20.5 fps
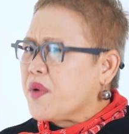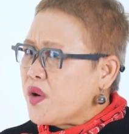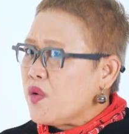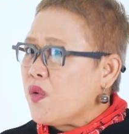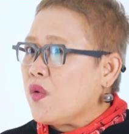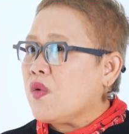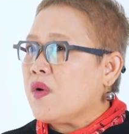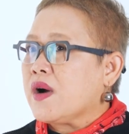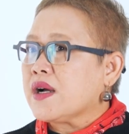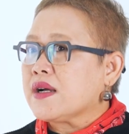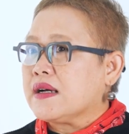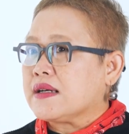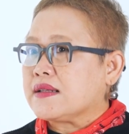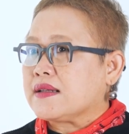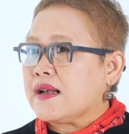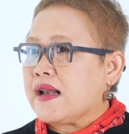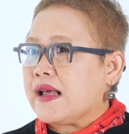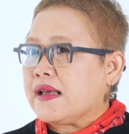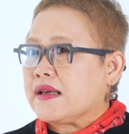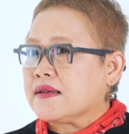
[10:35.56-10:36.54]
ไม่รู้ว่าเกิด
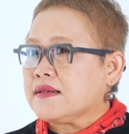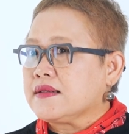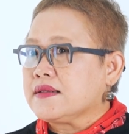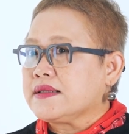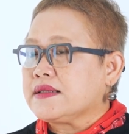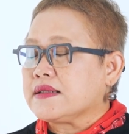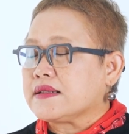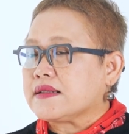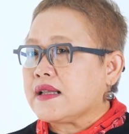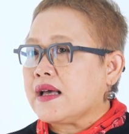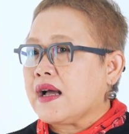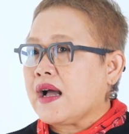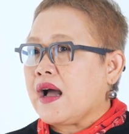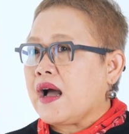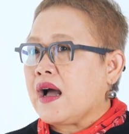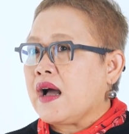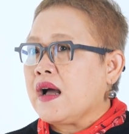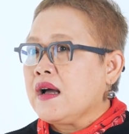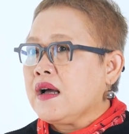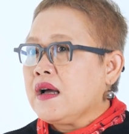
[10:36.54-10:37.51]
อะไรขึ้นนะ
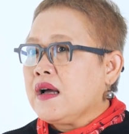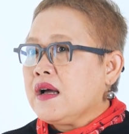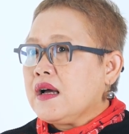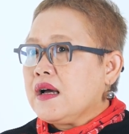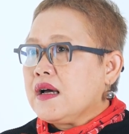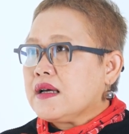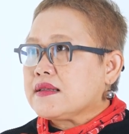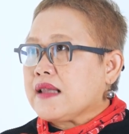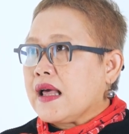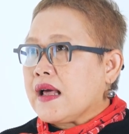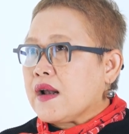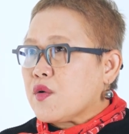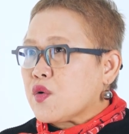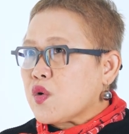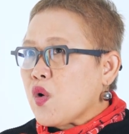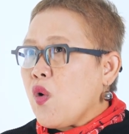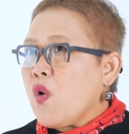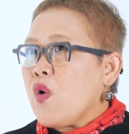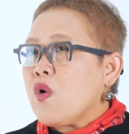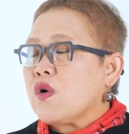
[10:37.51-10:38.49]
คะแต่
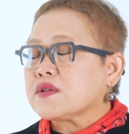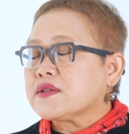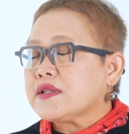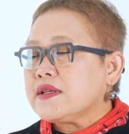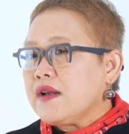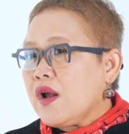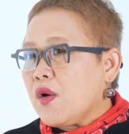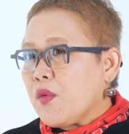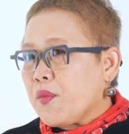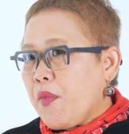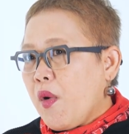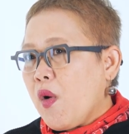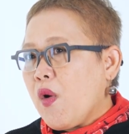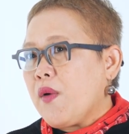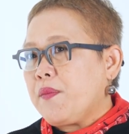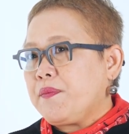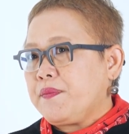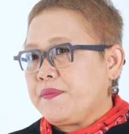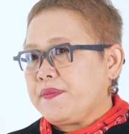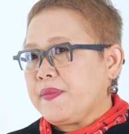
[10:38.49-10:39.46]
โรคที่เราพ
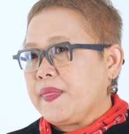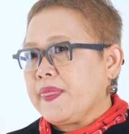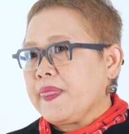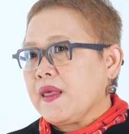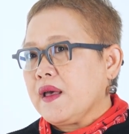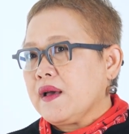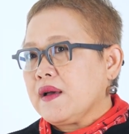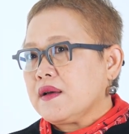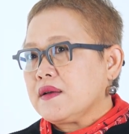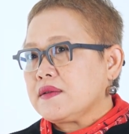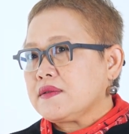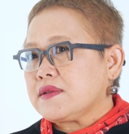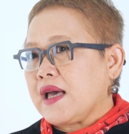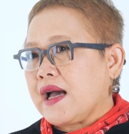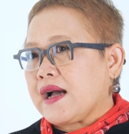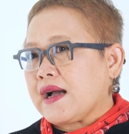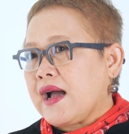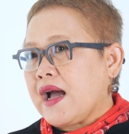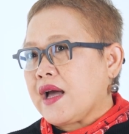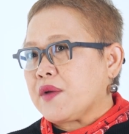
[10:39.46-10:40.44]
บ
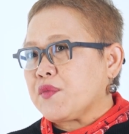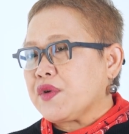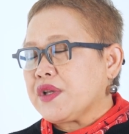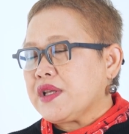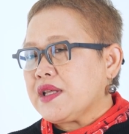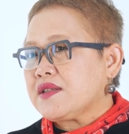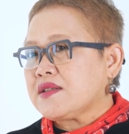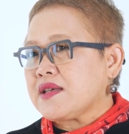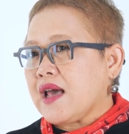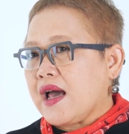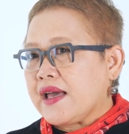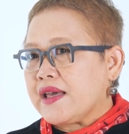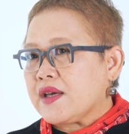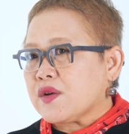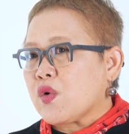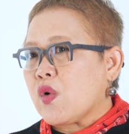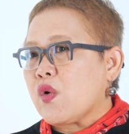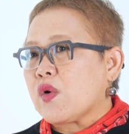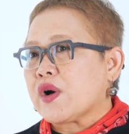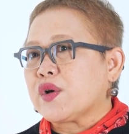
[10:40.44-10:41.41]
จากการวินิจฉัย
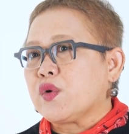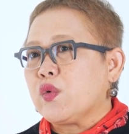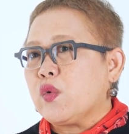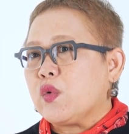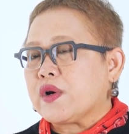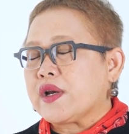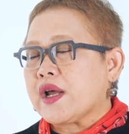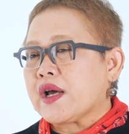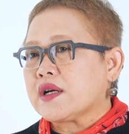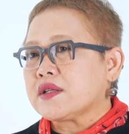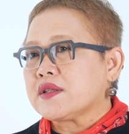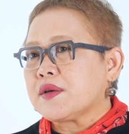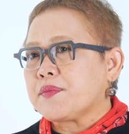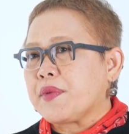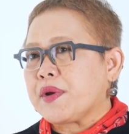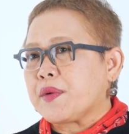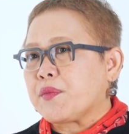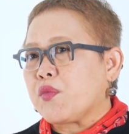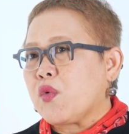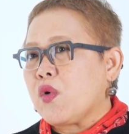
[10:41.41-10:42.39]
โครงกระดูกเนี่ยก็จะ
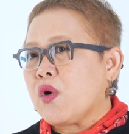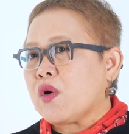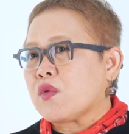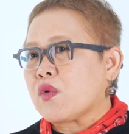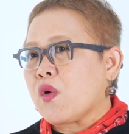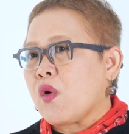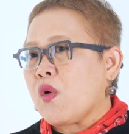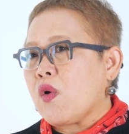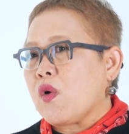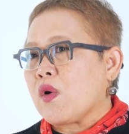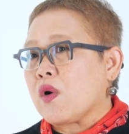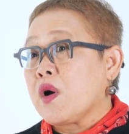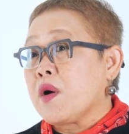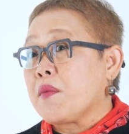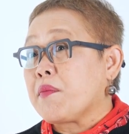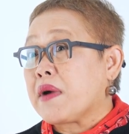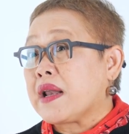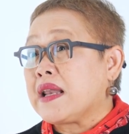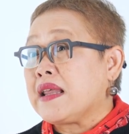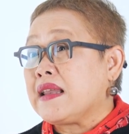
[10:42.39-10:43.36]
เป็นพวกโรค
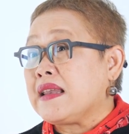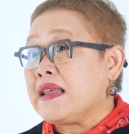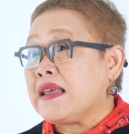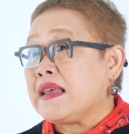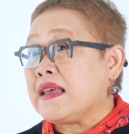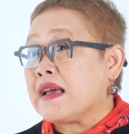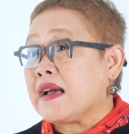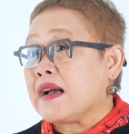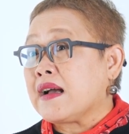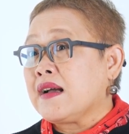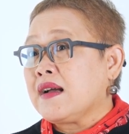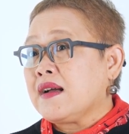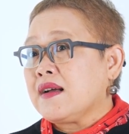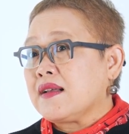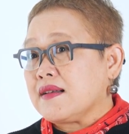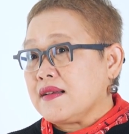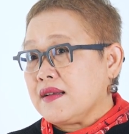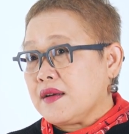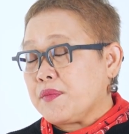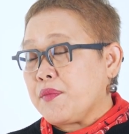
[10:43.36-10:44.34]
มาเรีย
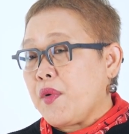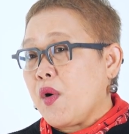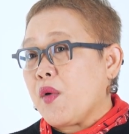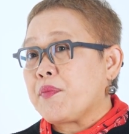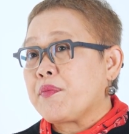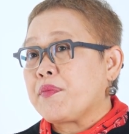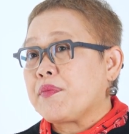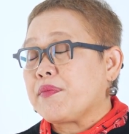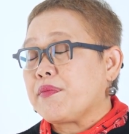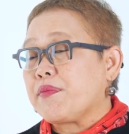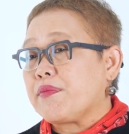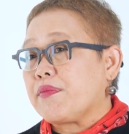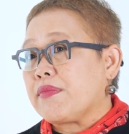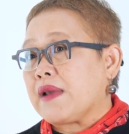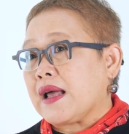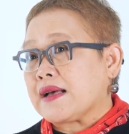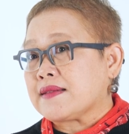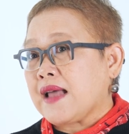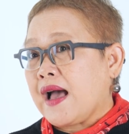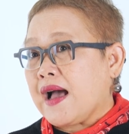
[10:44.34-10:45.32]
หรือพบ
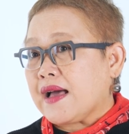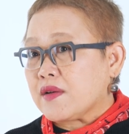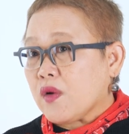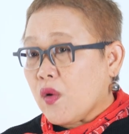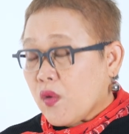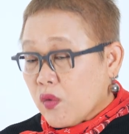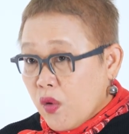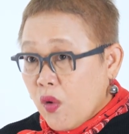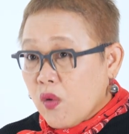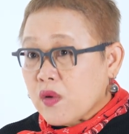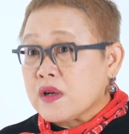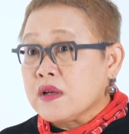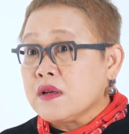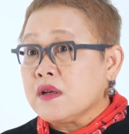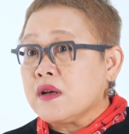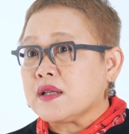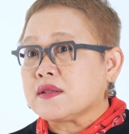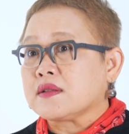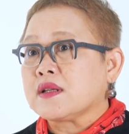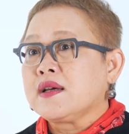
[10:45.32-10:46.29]
หลักฐานของโรค
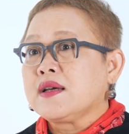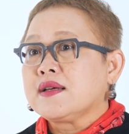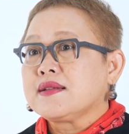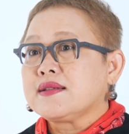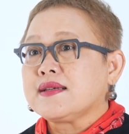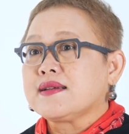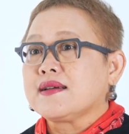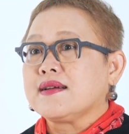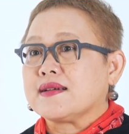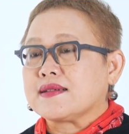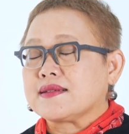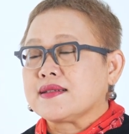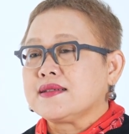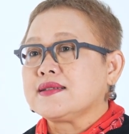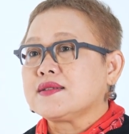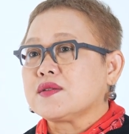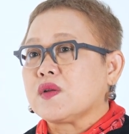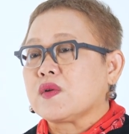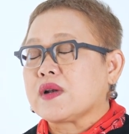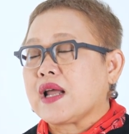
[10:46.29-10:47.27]
เลือดที่เกิด
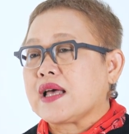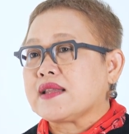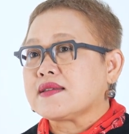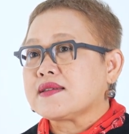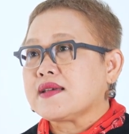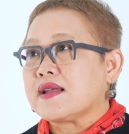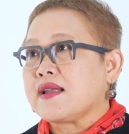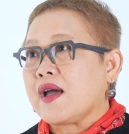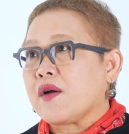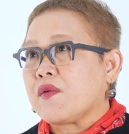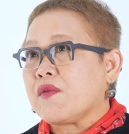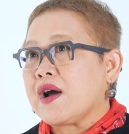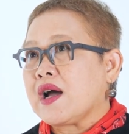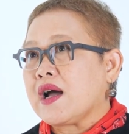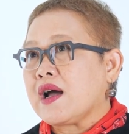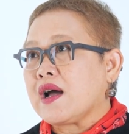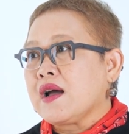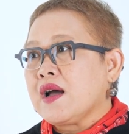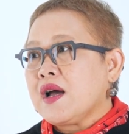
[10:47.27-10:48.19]
ขึ้นตรงนั้น แสดงว่า